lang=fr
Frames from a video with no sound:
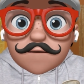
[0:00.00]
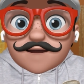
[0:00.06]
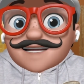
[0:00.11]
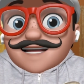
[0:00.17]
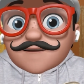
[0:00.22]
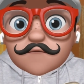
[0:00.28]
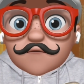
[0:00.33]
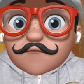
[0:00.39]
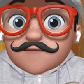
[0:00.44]
bah,
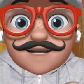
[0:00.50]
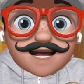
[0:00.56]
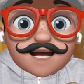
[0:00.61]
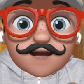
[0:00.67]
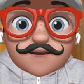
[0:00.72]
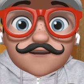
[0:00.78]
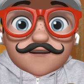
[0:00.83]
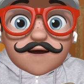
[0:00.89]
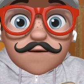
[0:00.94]
ça me
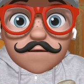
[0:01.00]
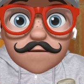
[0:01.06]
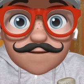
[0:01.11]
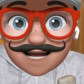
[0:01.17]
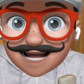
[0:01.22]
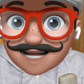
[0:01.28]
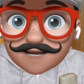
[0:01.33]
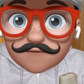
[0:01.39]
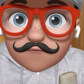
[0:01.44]
dérange
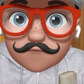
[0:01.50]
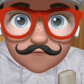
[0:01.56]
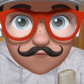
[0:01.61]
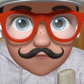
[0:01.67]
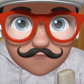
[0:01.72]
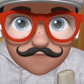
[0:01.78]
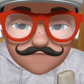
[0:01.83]
pas du tout.